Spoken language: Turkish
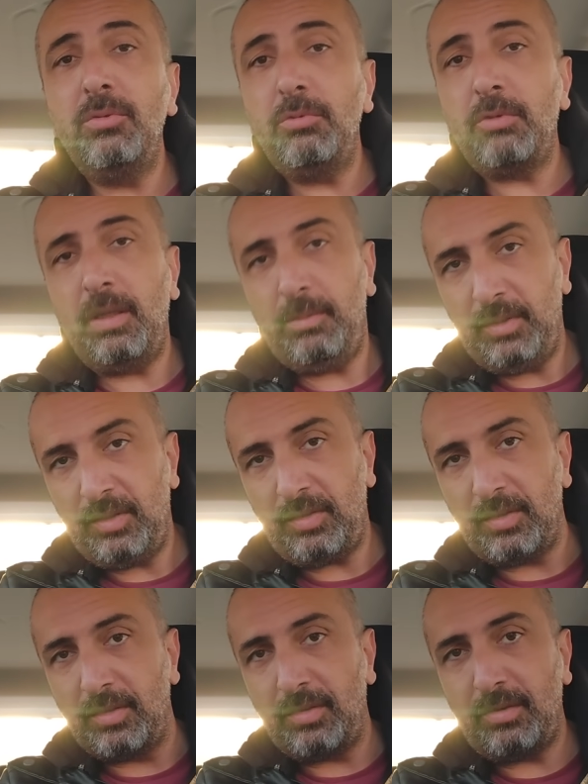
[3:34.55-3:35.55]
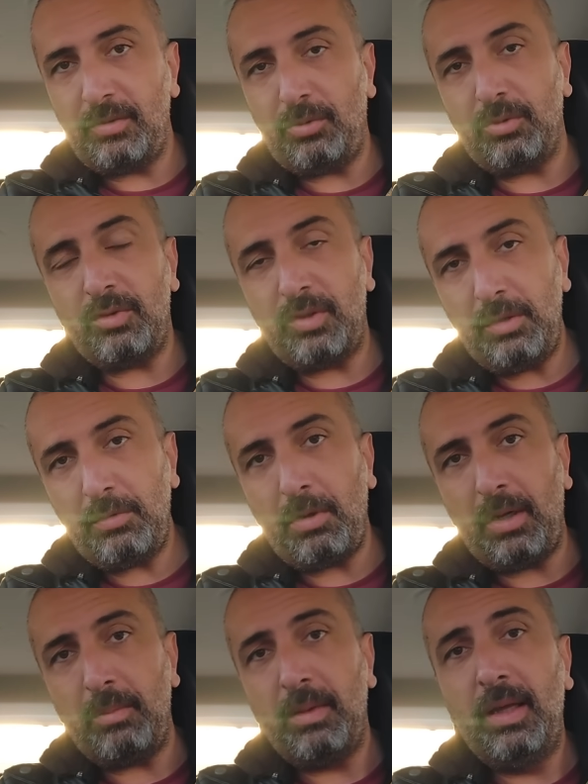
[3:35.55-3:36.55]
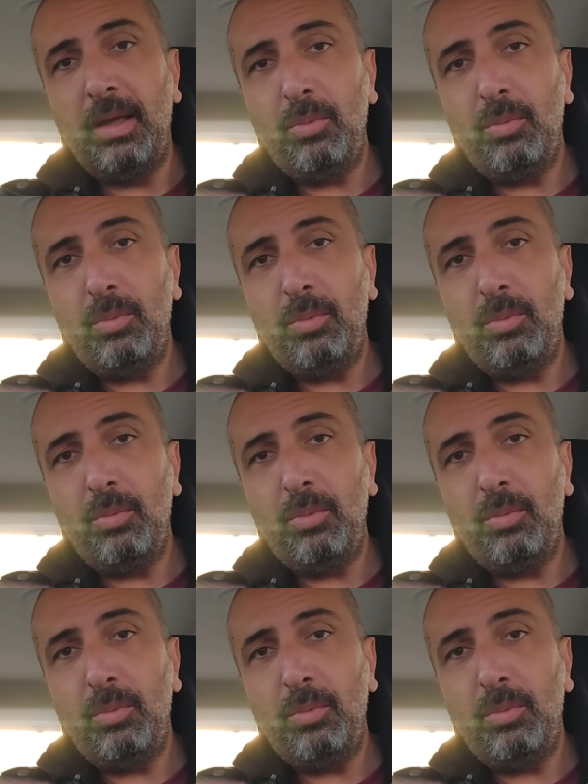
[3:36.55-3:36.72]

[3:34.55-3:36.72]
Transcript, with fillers: üzülebilirsiniz. Onu size söyleyeyim.